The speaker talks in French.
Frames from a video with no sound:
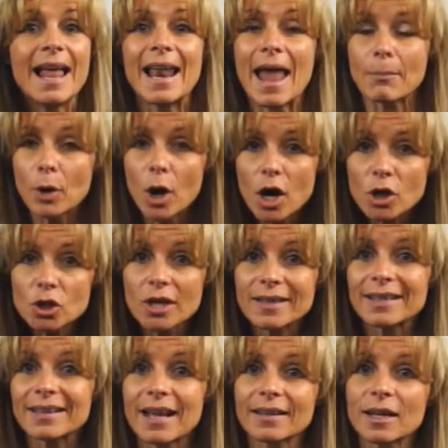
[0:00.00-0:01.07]
L'approche que
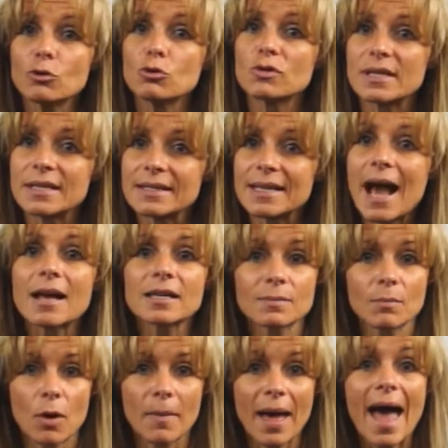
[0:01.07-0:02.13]
tu es en train d'utiliser en
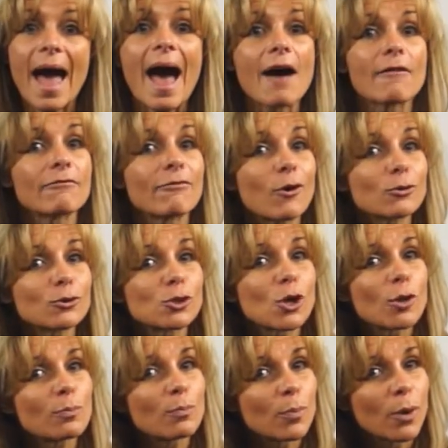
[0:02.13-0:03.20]
ce moment, elle ne
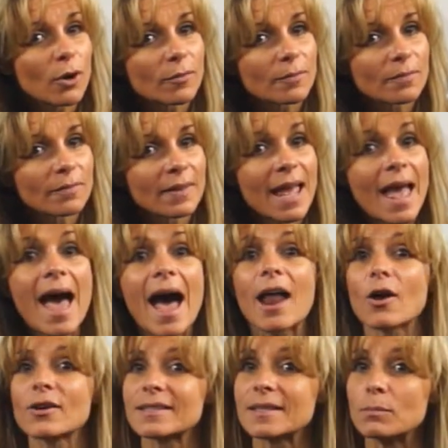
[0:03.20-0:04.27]
fonctionne pas.
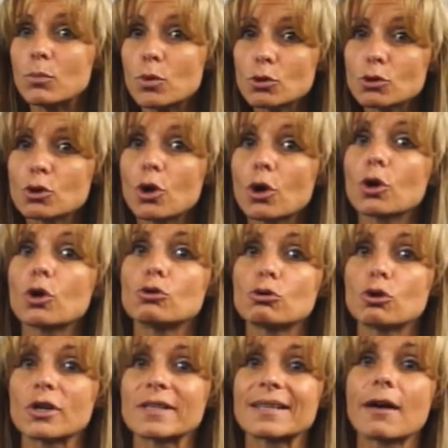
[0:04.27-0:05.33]
Alors, c'est pour ça que tu
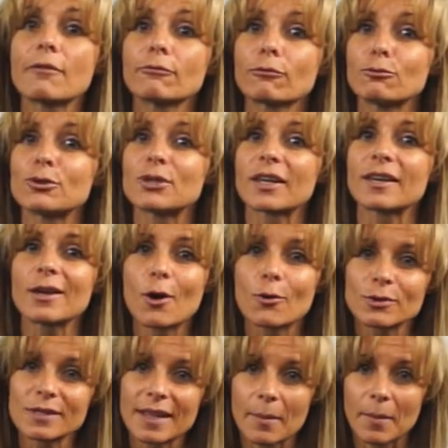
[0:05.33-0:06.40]
te sens frustré
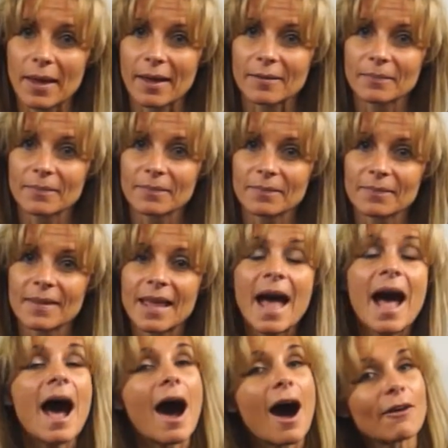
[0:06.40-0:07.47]
constamment.
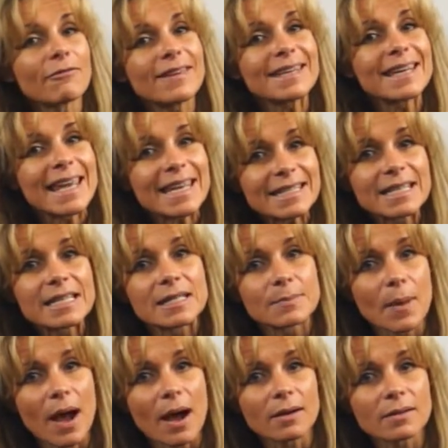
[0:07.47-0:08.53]
En fait, qu'est-ce qui se
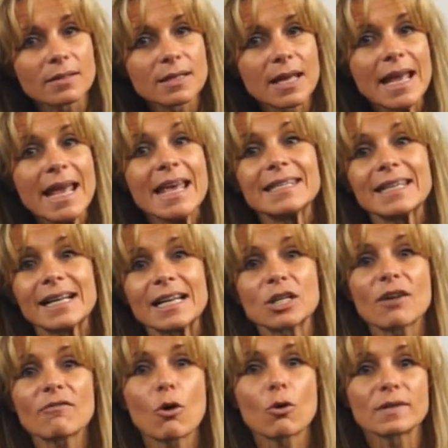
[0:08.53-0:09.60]
passe? C'est que les
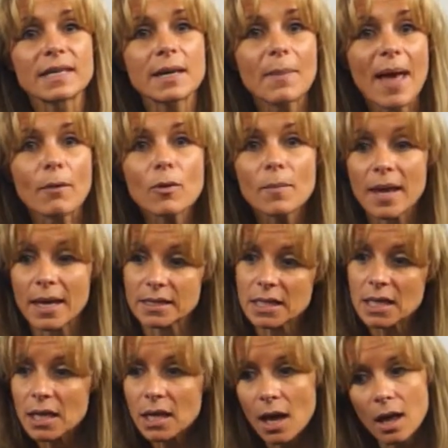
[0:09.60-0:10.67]
gens vont dire, ben oui, mais tu
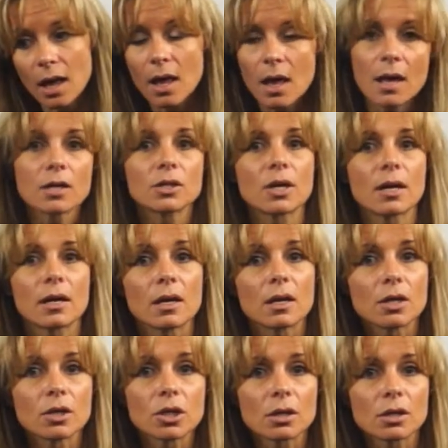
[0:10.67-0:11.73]
sais,
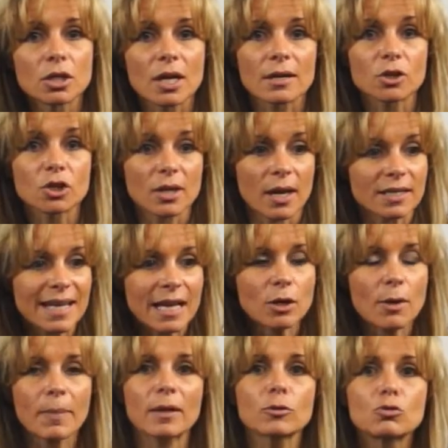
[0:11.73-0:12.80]
euh, j'essaie
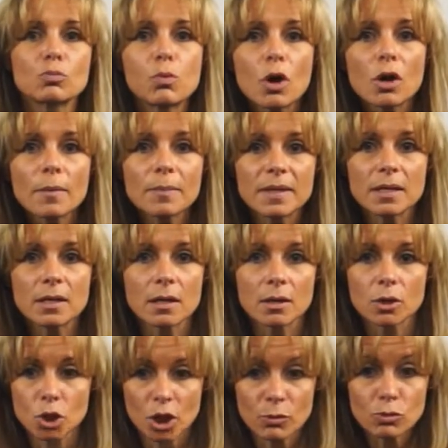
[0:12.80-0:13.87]
de perdre du poids, là, puis
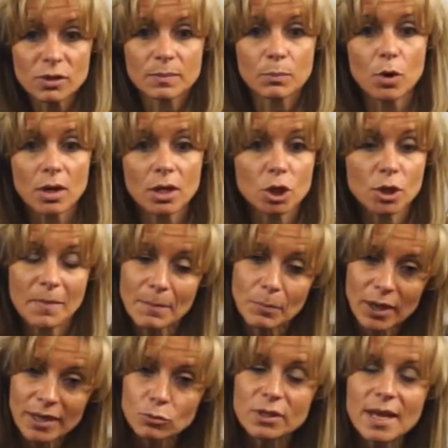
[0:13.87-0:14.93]
euh, je réussis pas, et n'ai même pas
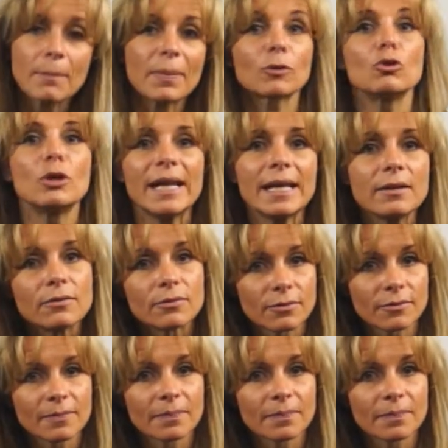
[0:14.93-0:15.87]
réussi à perdre une livre.